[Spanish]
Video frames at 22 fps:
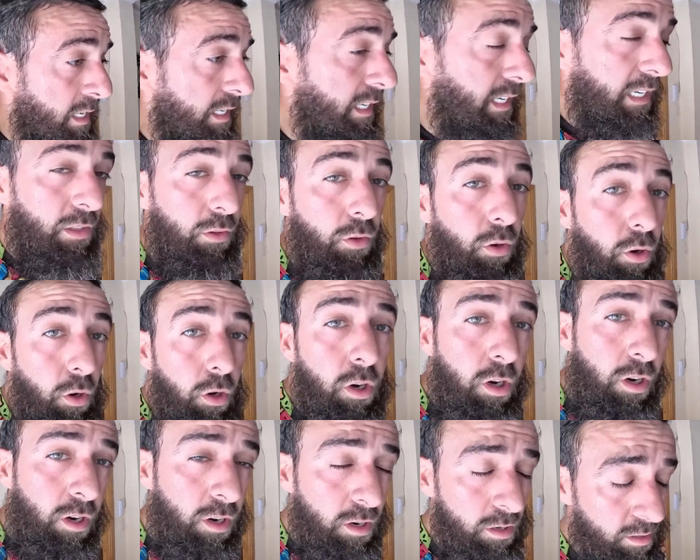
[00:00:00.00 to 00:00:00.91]
Sin
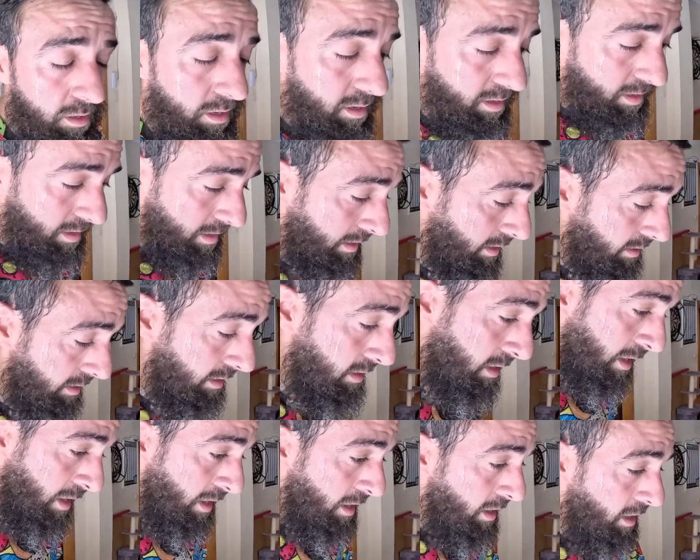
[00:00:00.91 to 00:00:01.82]
dolor,
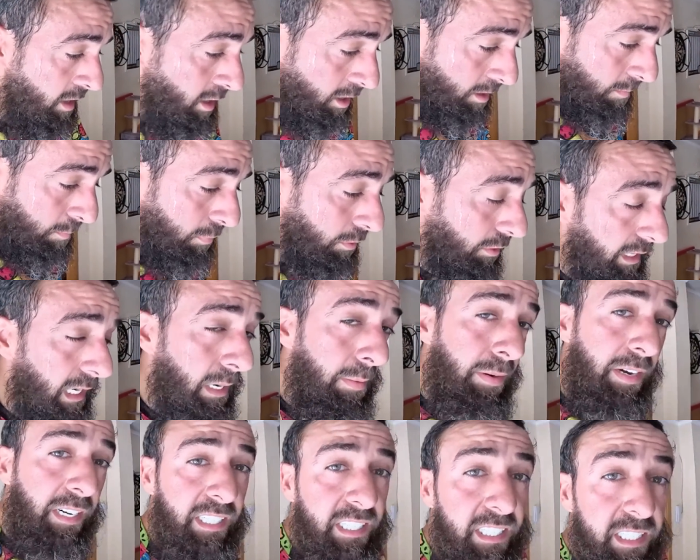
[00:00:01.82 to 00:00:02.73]
podría
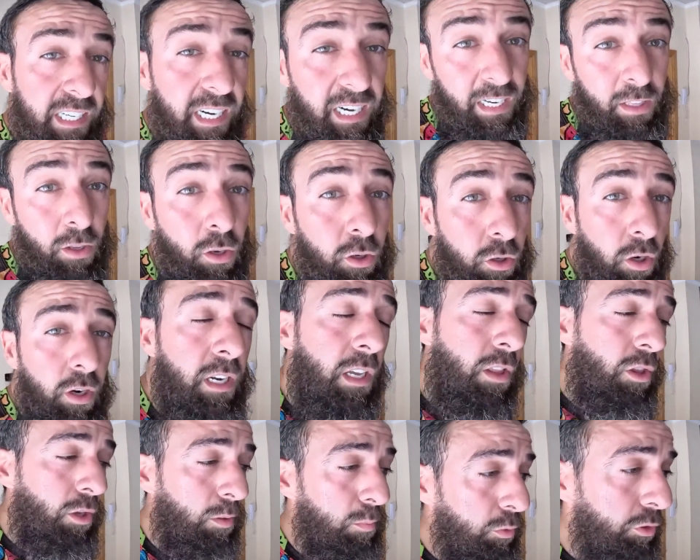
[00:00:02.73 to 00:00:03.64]
haber seguido
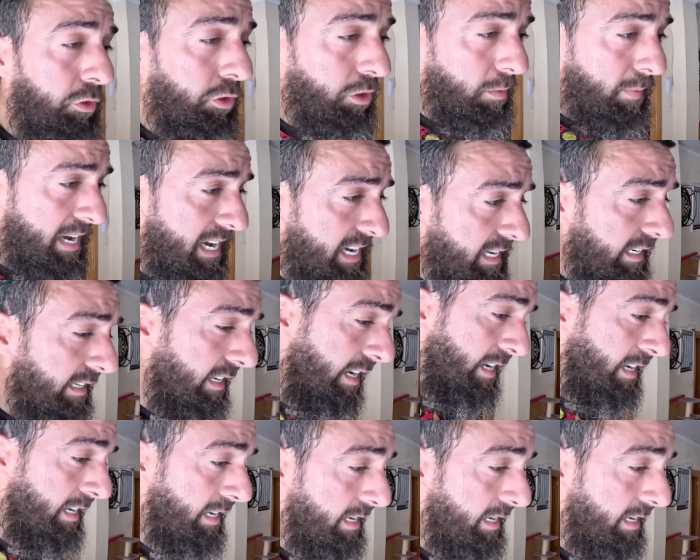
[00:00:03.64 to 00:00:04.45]
corriendo mucho más,